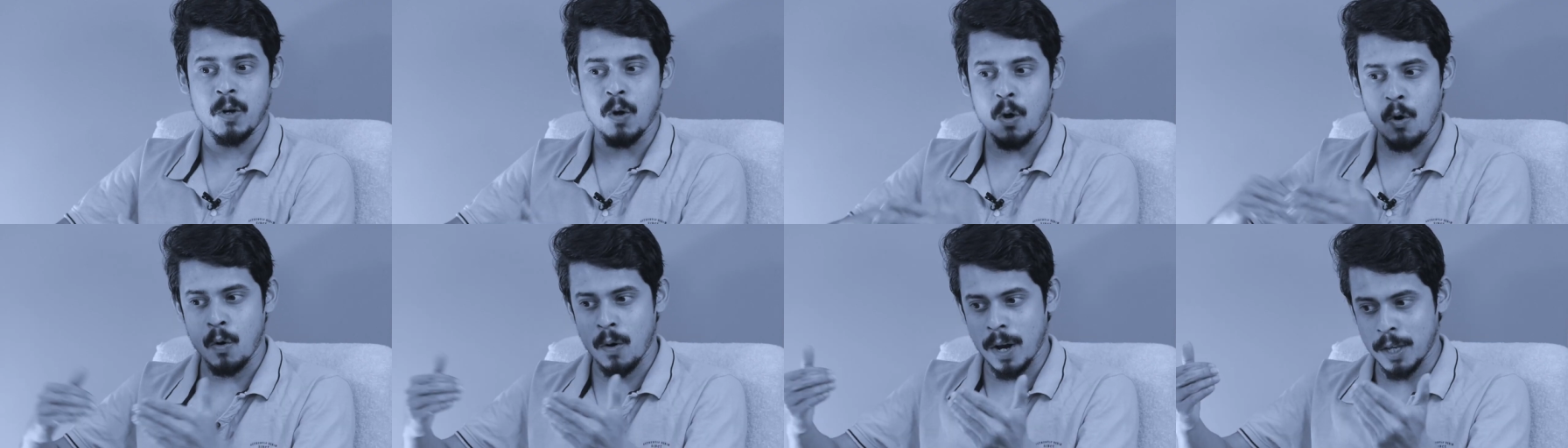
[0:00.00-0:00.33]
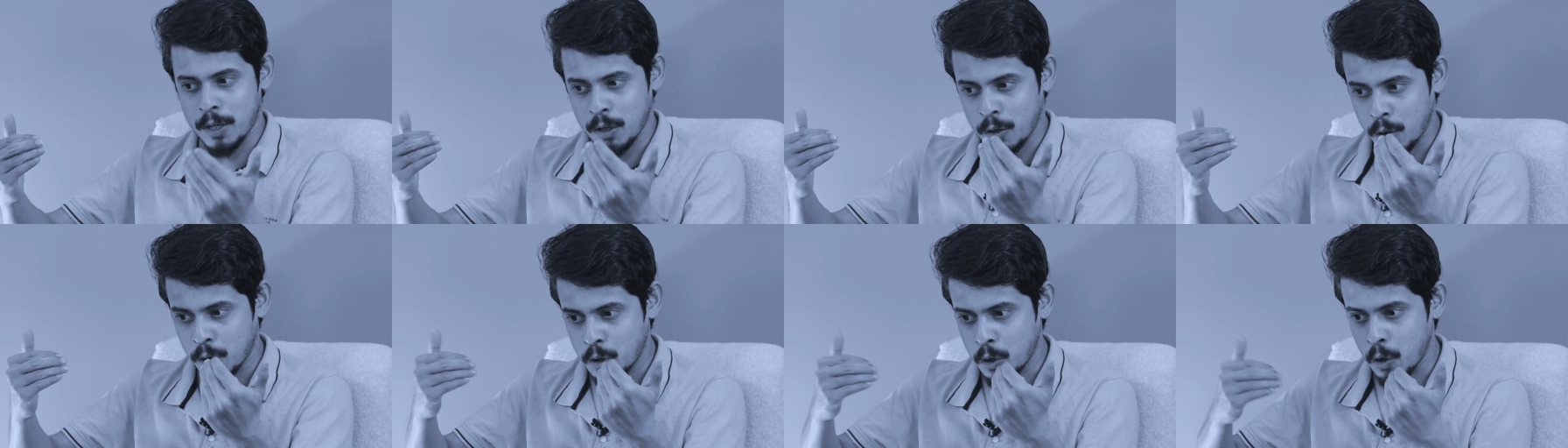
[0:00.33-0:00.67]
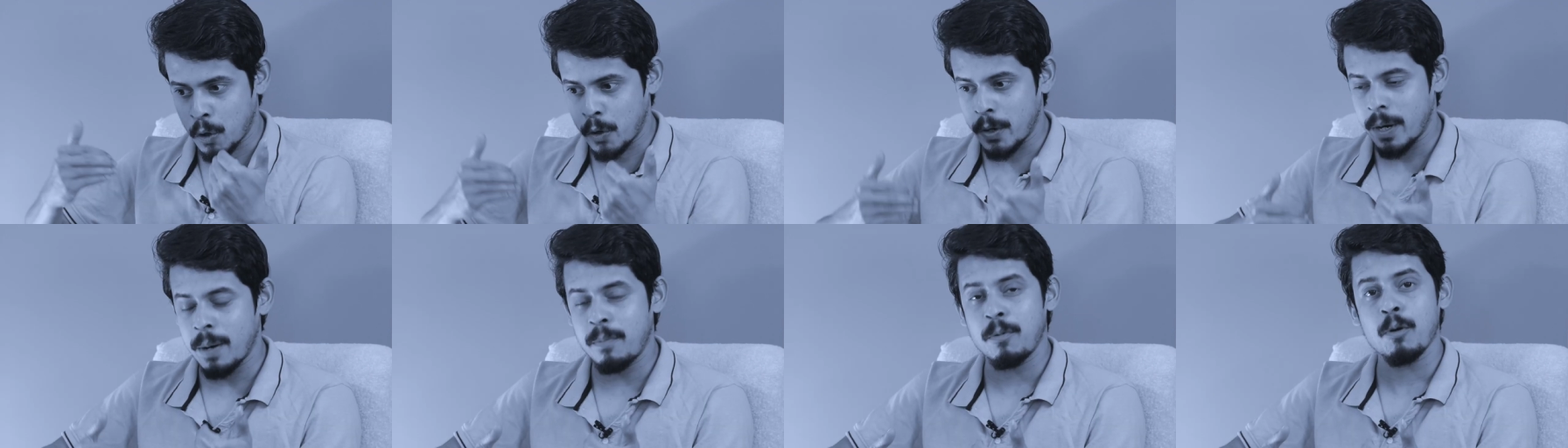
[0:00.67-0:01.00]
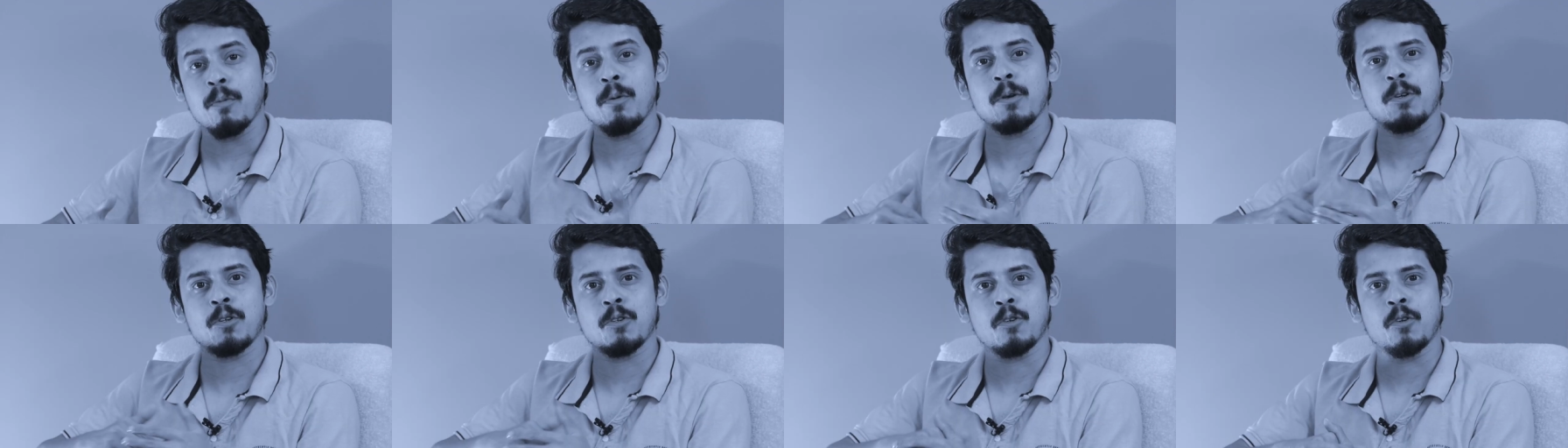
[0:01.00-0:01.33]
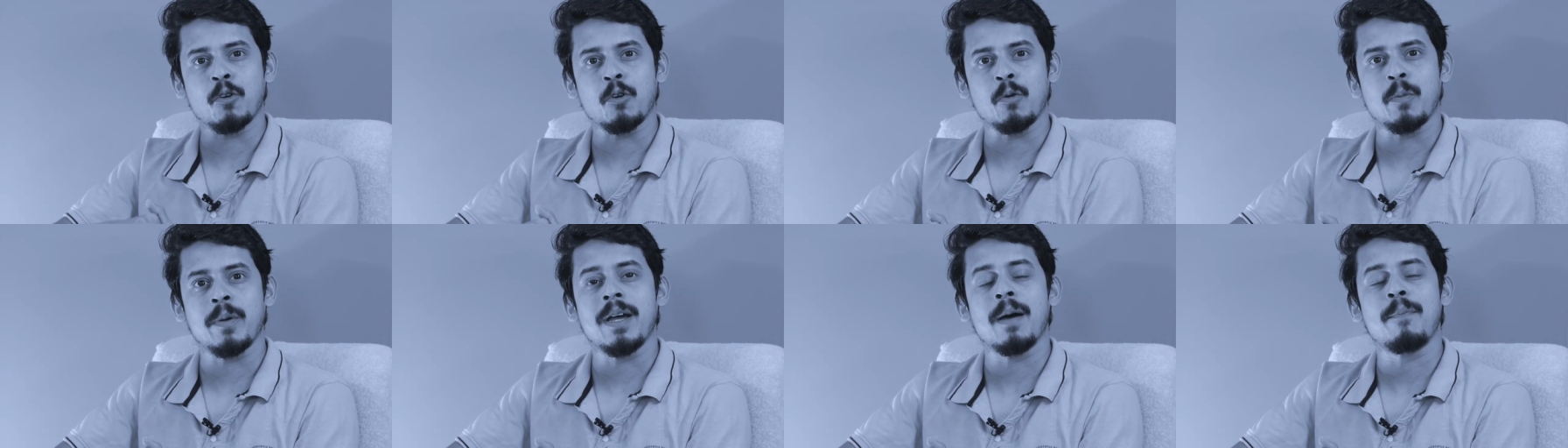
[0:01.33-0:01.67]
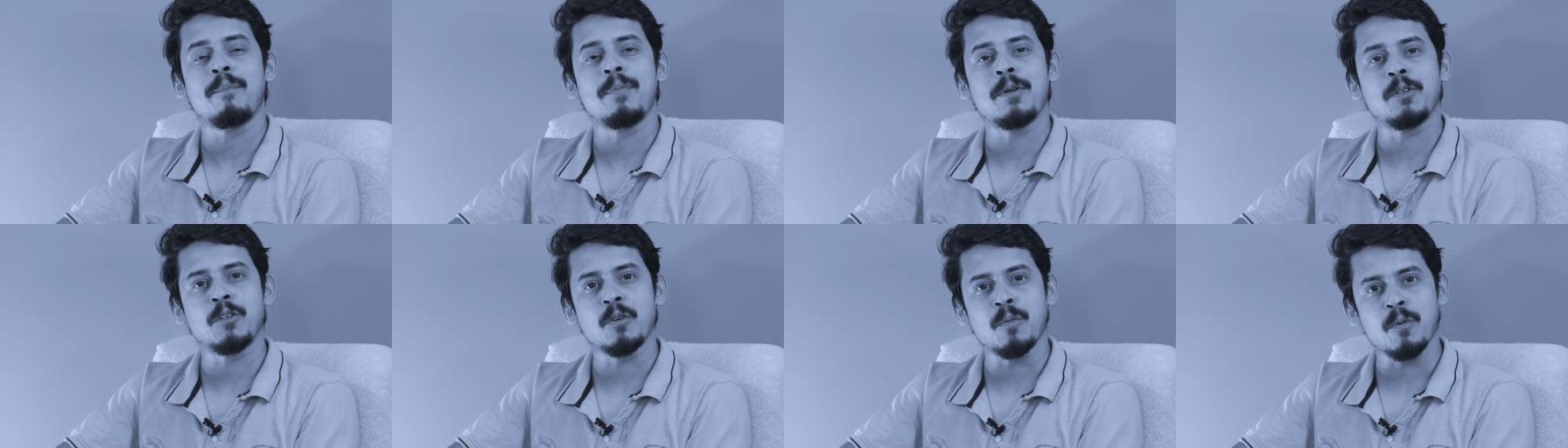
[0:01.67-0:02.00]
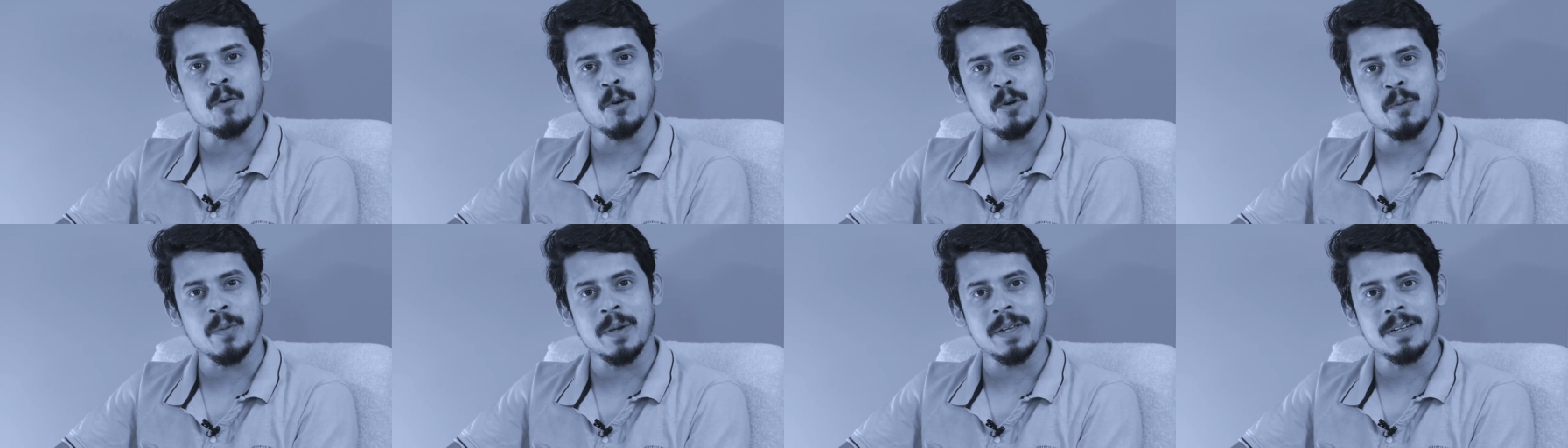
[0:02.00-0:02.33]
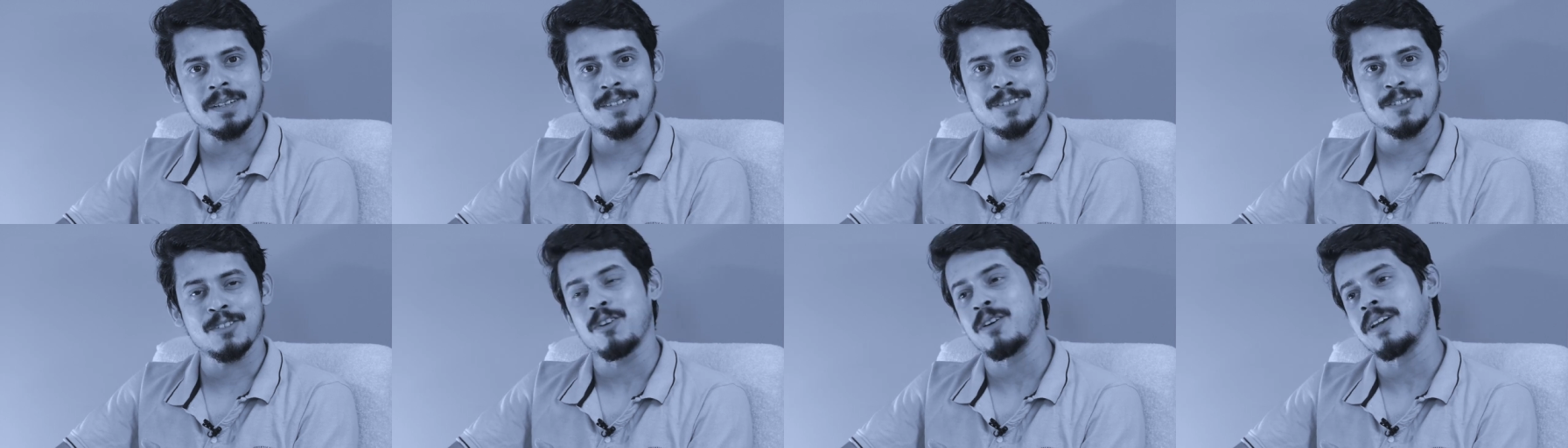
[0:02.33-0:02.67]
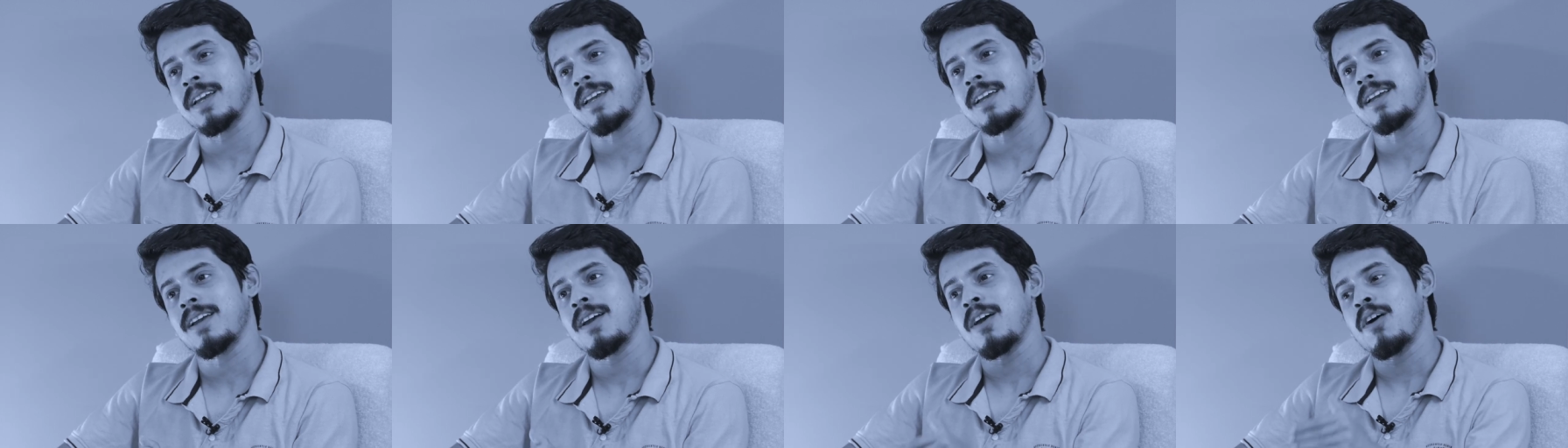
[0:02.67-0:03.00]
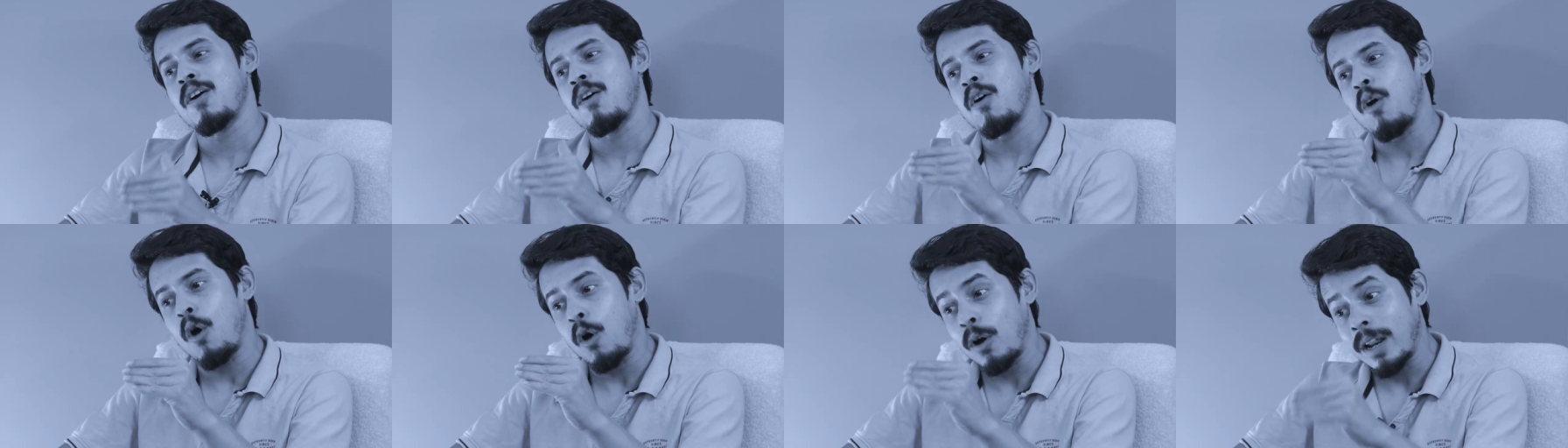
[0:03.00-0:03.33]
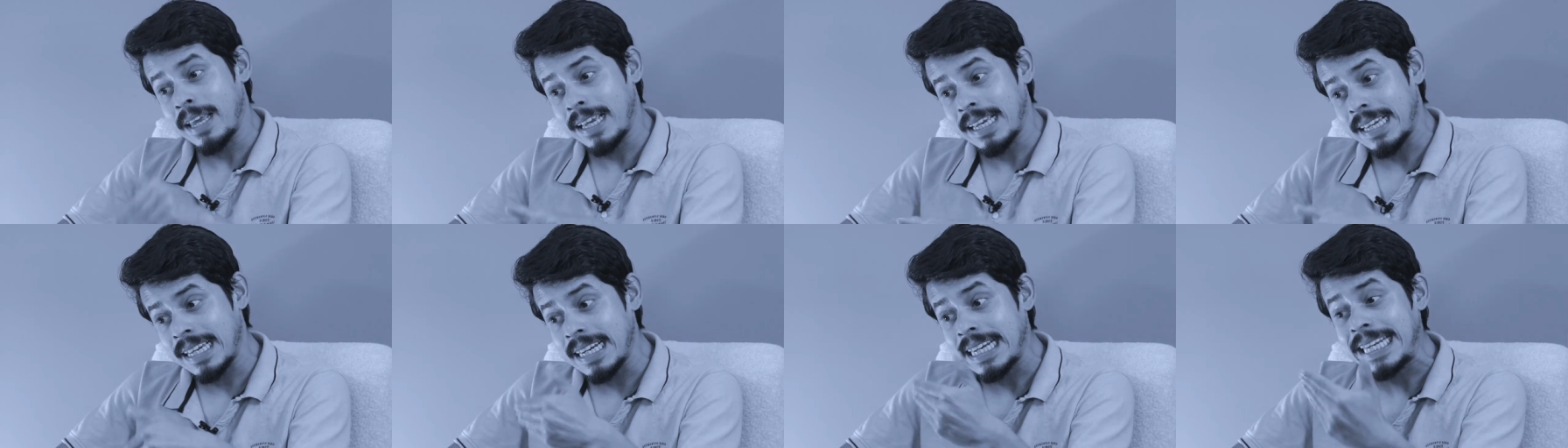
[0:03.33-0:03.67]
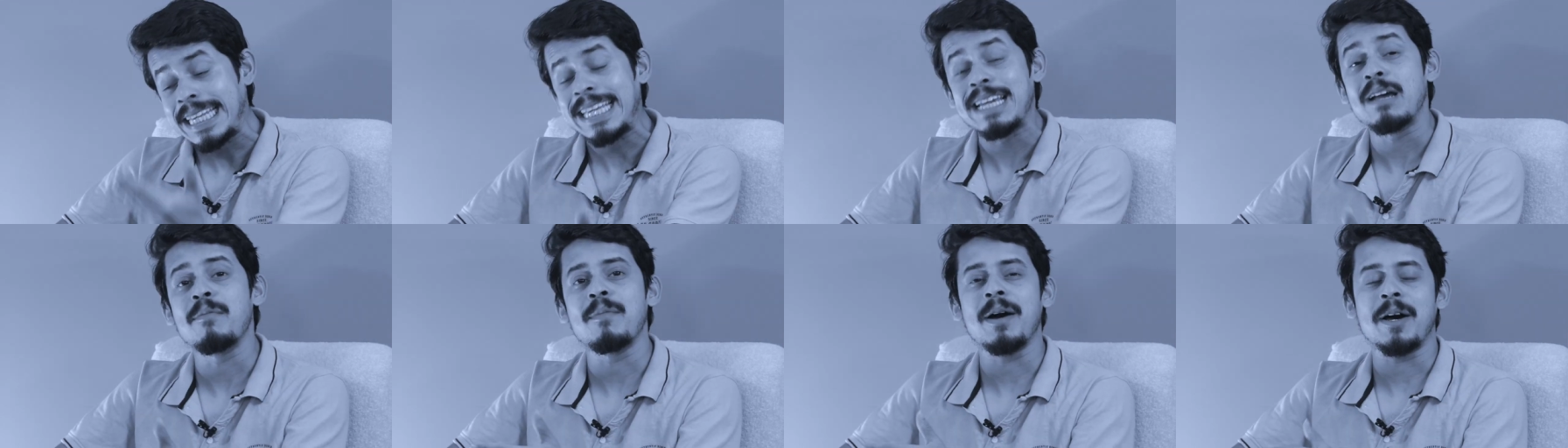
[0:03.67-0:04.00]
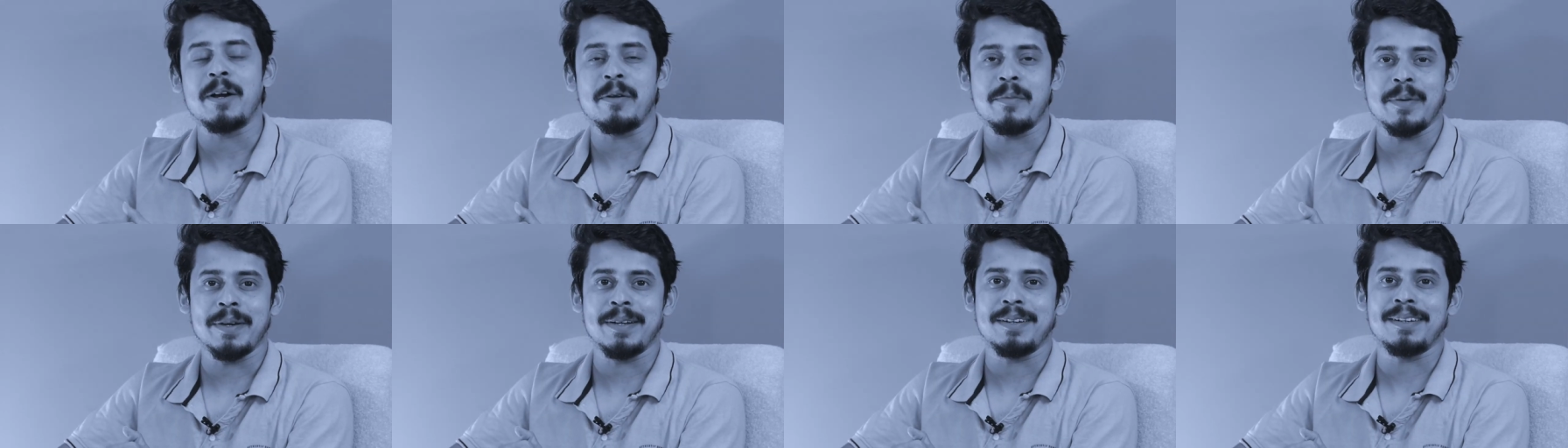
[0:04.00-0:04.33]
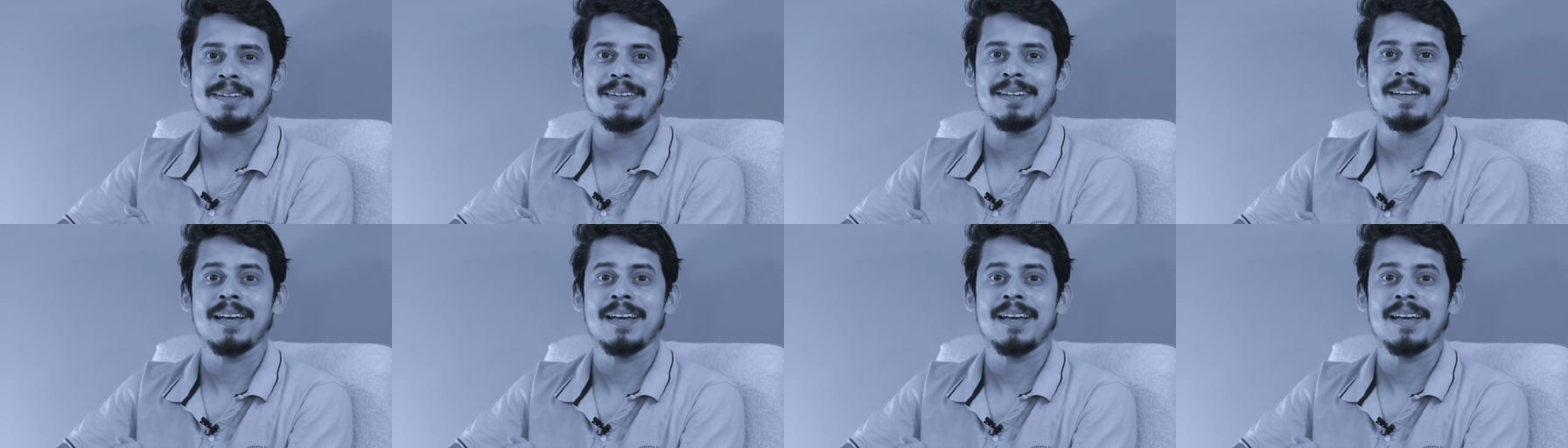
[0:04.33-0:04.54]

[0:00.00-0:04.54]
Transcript: করোনা যখন শরীরে প্রবেশ করবে আপনি তো মরবেন সঙ্গে অনেককে নিয়ে মারবেন